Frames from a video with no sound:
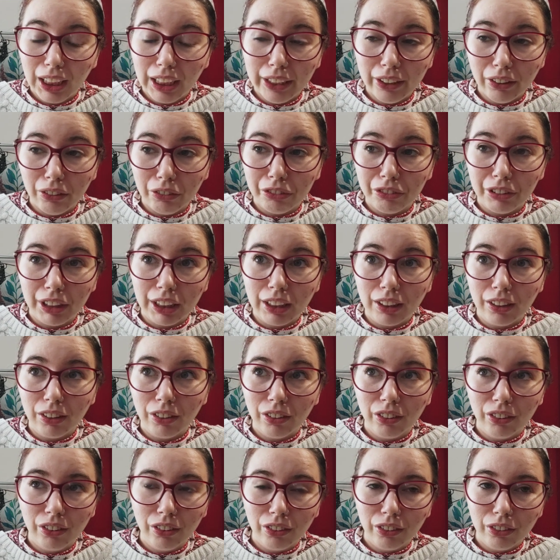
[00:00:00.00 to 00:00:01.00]
Et en fait,
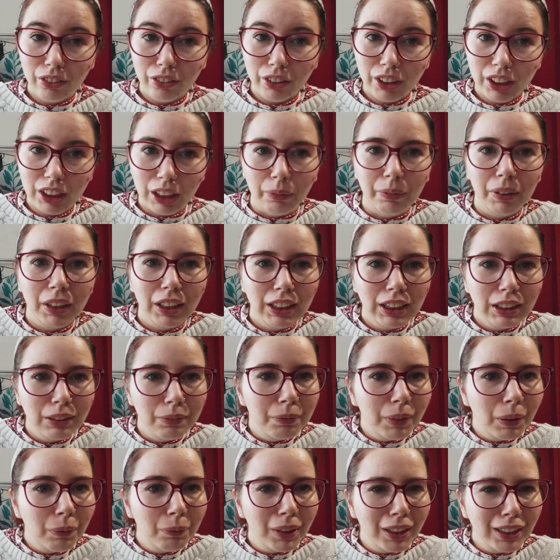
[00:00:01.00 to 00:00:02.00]
euh, j'apprécie
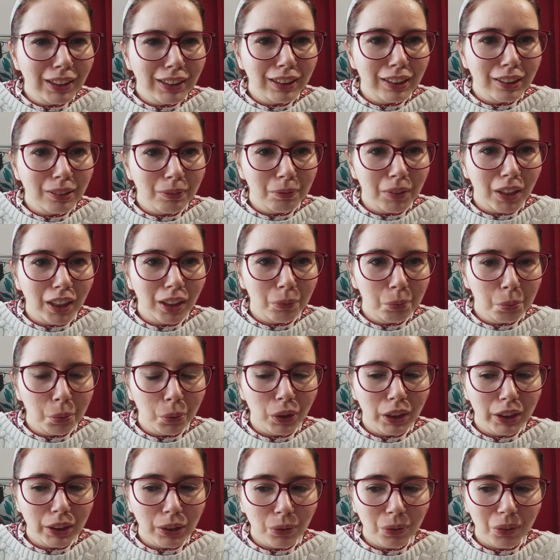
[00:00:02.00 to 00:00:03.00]
pas mal cette marque
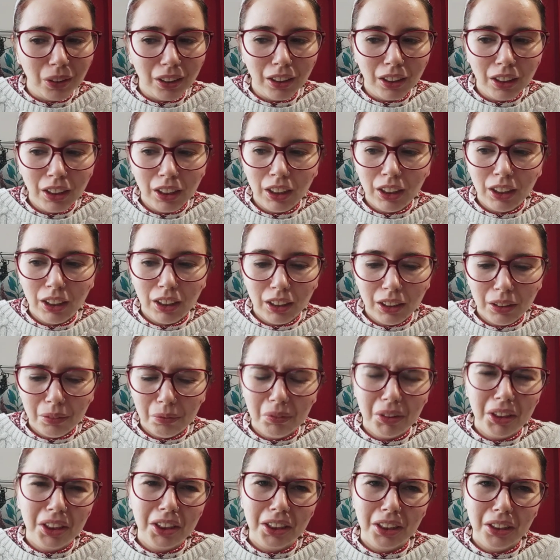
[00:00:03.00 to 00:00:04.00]
pour les soins.
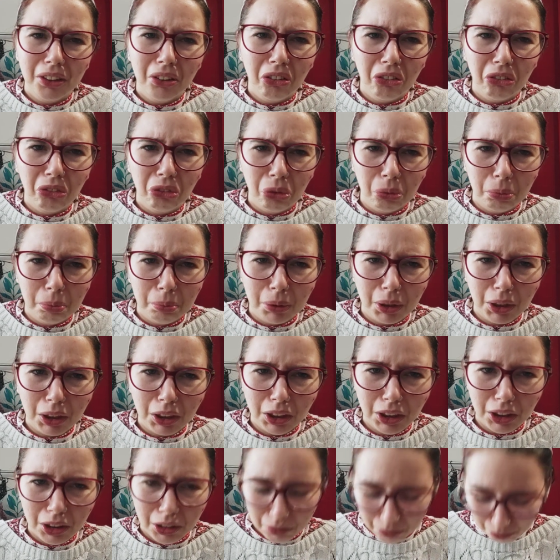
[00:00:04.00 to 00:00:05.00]
Mais c'est hors de
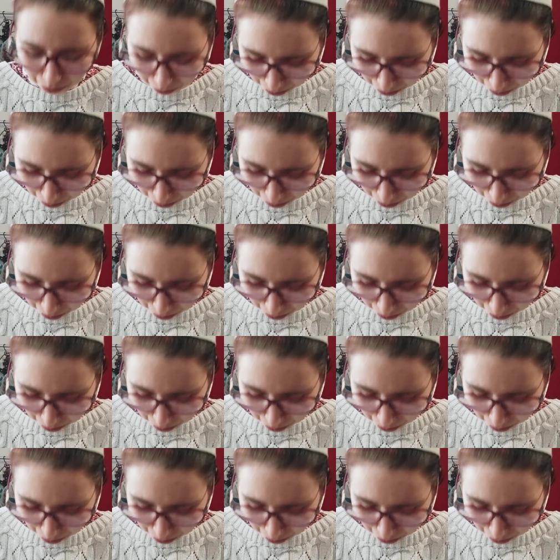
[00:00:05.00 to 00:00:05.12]
prix.